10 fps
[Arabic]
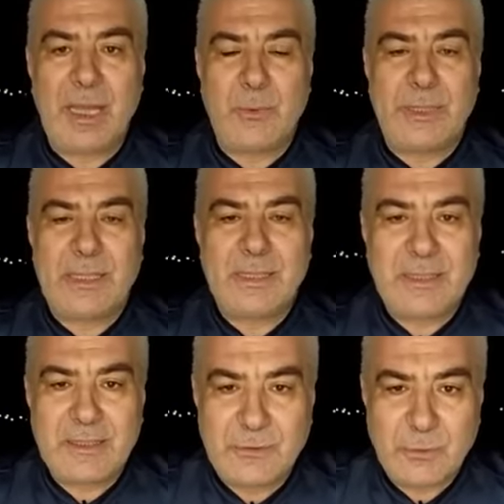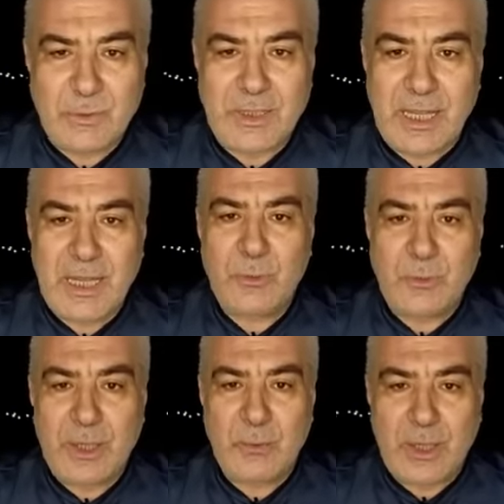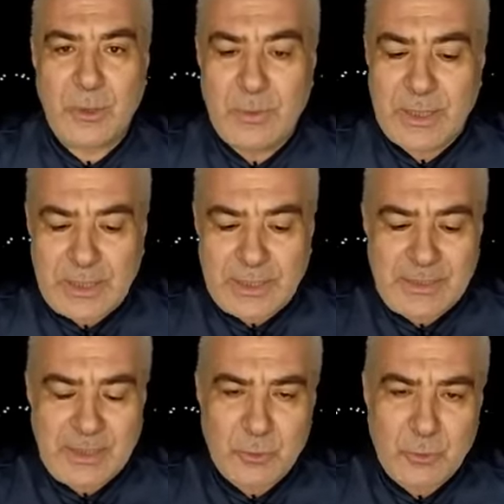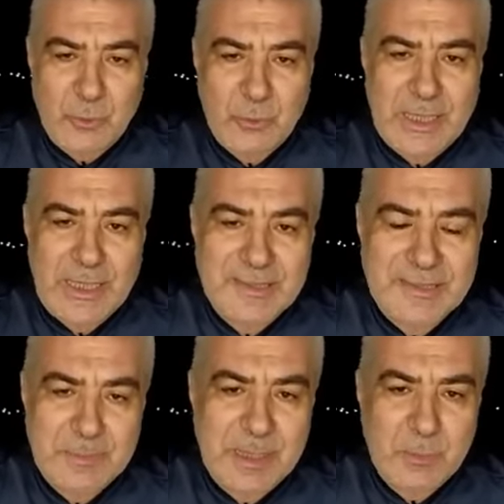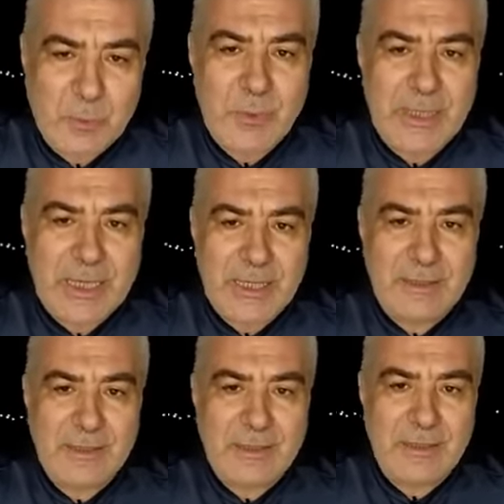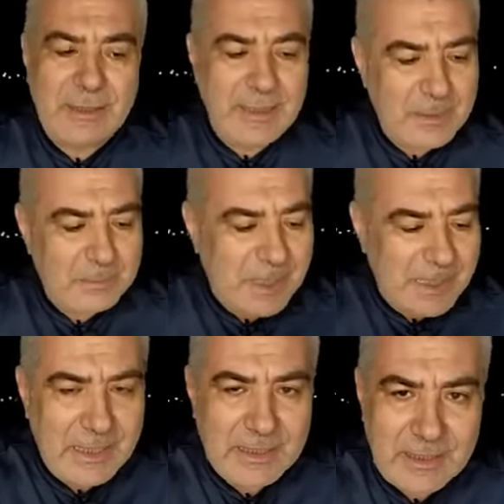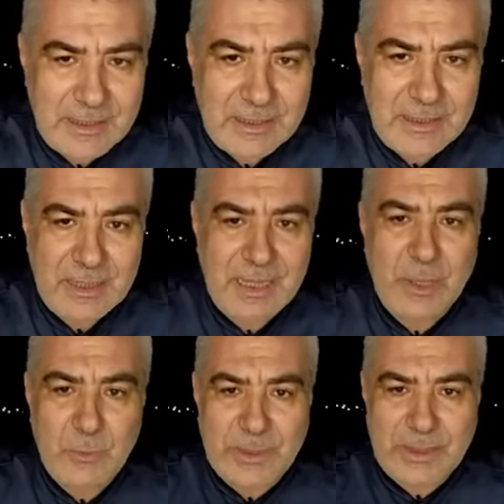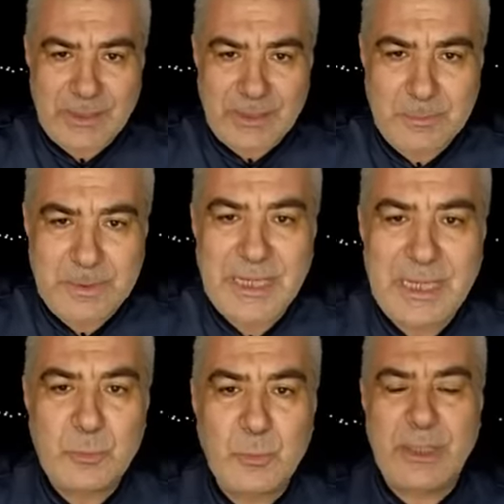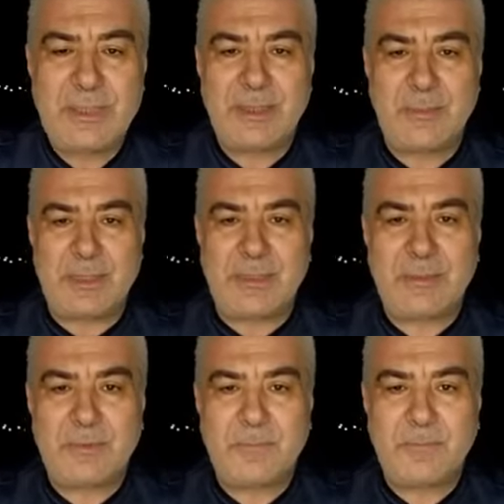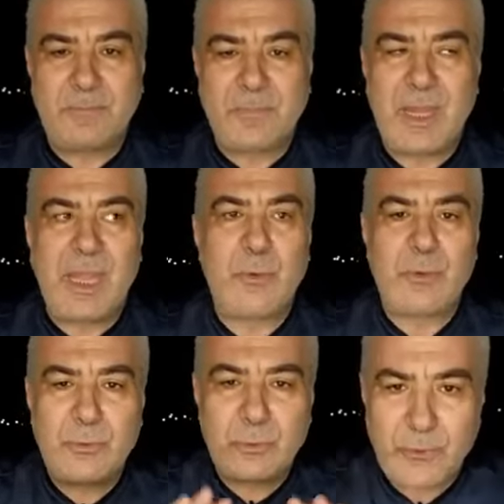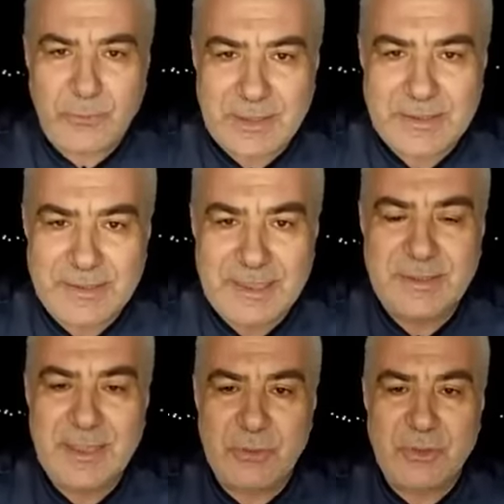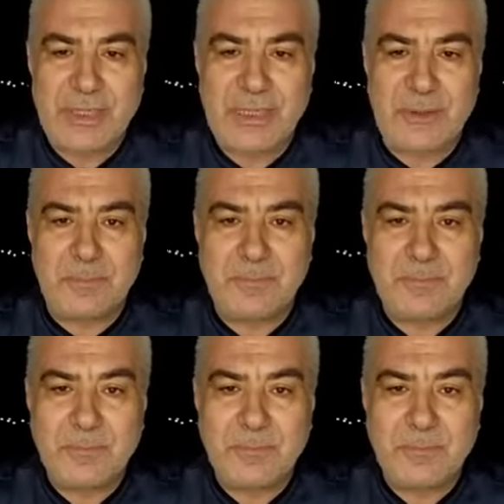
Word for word: أو أنك كسول أو أو أو يردون الأسباب كلها إما لك أو للبيئة المحيطة بك أو للظروف الاقتصادية بشكل عام